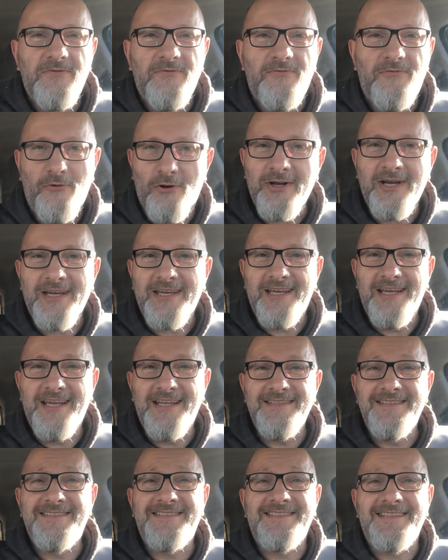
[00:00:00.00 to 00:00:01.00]

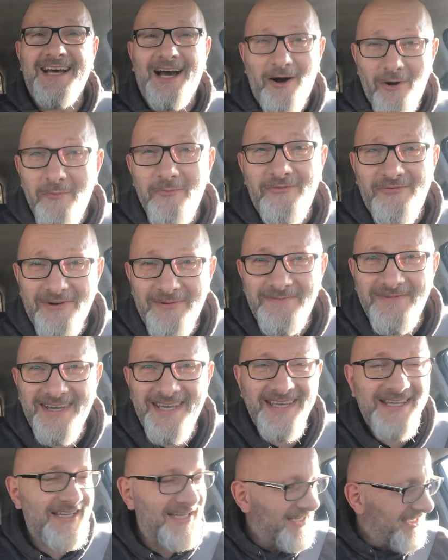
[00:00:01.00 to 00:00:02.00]
Fockerchens
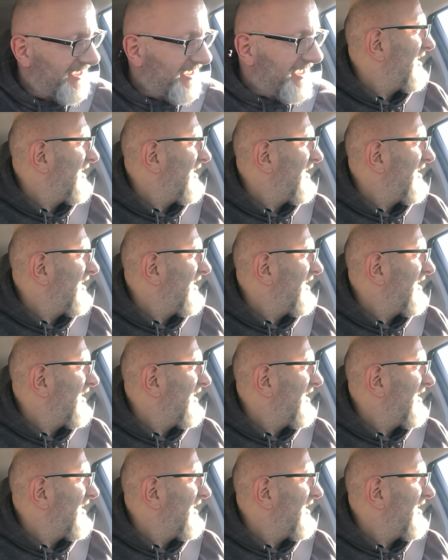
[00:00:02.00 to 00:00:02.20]
Traumfabrik.